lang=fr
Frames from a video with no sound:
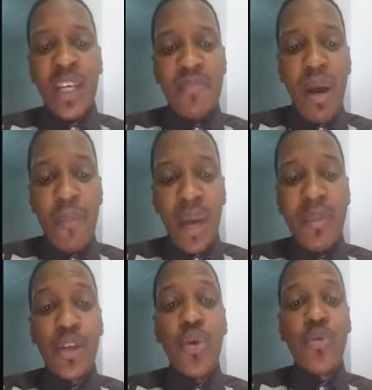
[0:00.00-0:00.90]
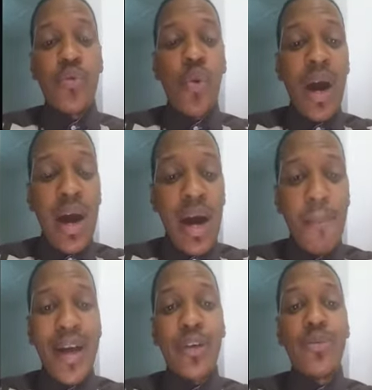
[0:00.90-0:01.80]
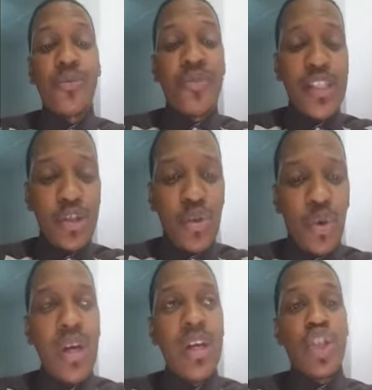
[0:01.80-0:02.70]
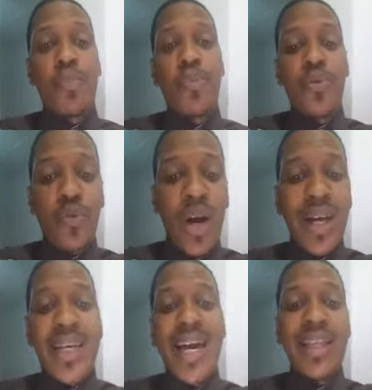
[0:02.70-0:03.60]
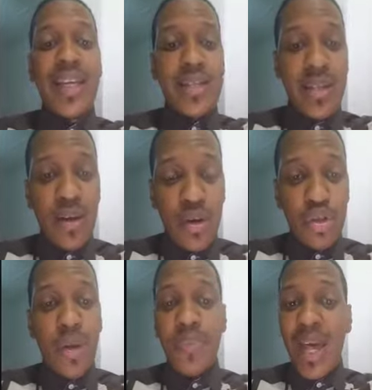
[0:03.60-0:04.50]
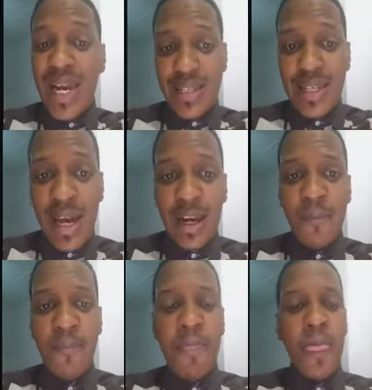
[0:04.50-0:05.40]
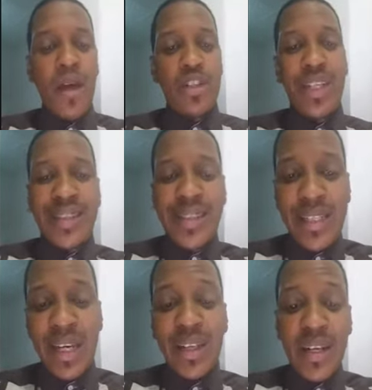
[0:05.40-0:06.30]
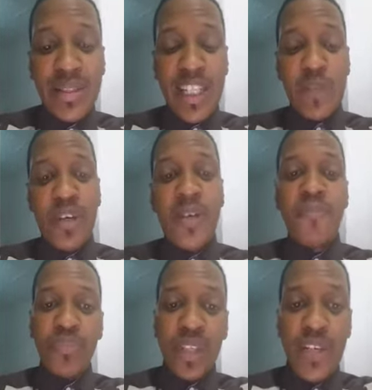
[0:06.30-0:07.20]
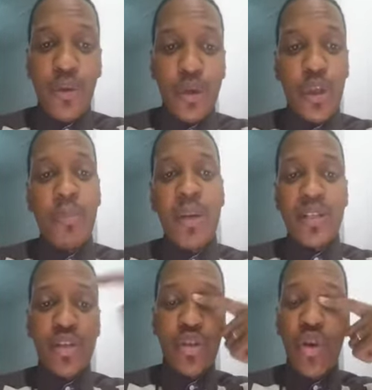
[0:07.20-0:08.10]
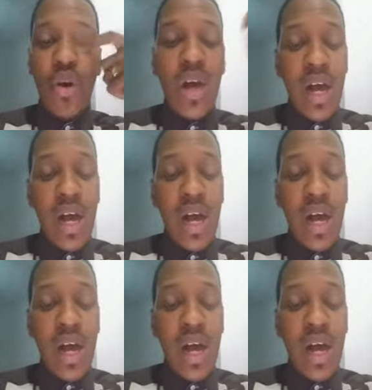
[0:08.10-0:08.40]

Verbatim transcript: qui m'a permis de voir par une vision. Je peux voir qu'il y a des anges dans la salle. J'ai discerné les esprits qui fonctionnent parce que selon